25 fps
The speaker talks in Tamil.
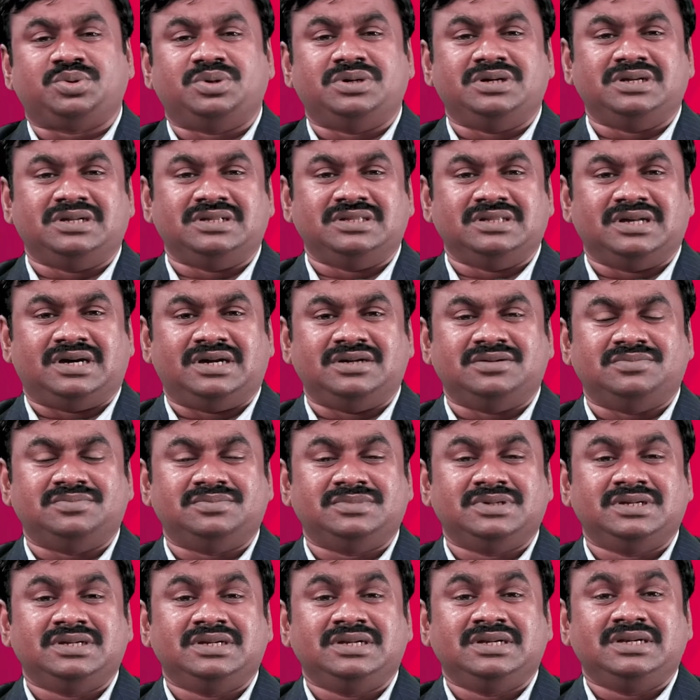கொண்டிருந்தாலும்
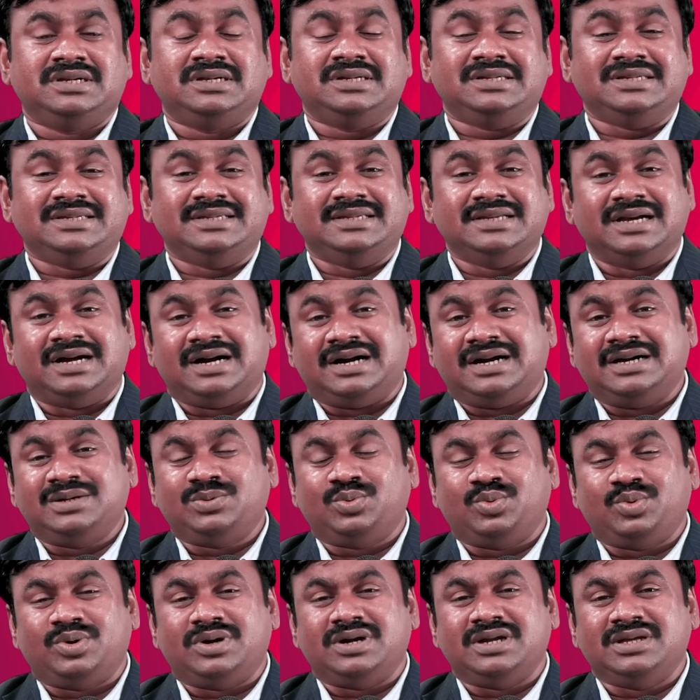
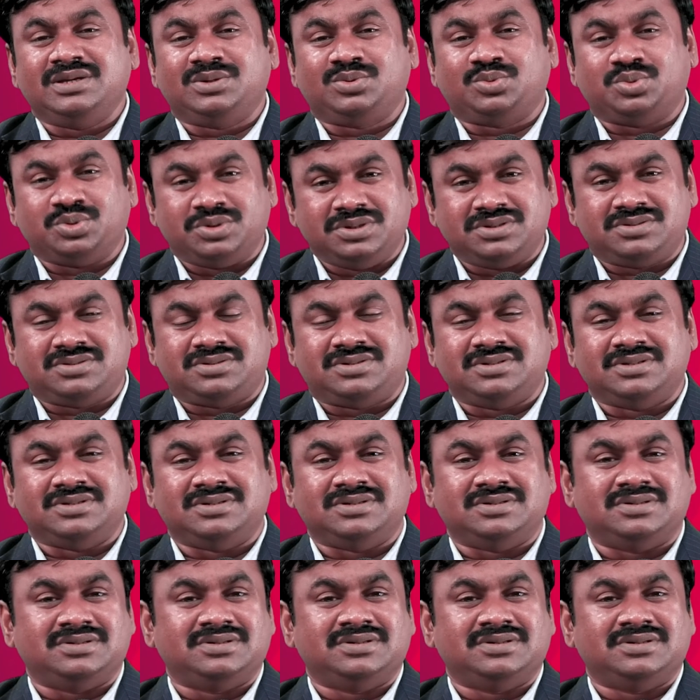யார் உங்களை குறித்து